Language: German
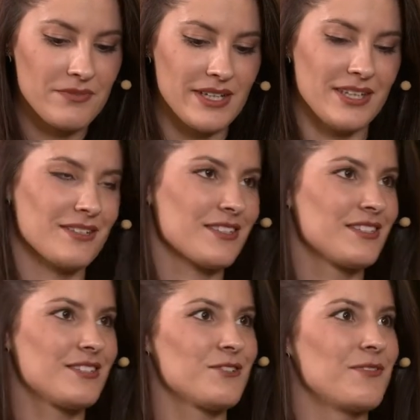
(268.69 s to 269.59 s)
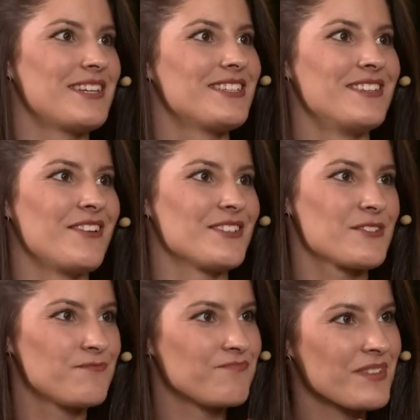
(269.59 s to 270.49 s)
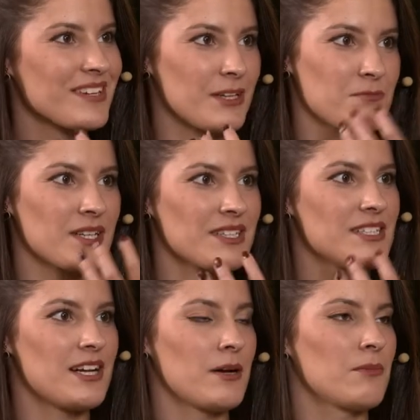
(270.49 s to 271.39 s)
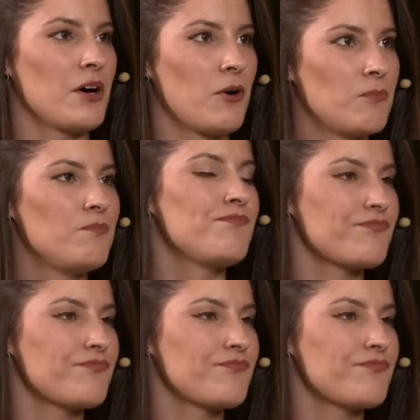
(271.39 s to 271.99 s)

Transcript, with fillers: Der geht richtig weit hinaus. Mhm. Und ich finde hier vor allen Dingen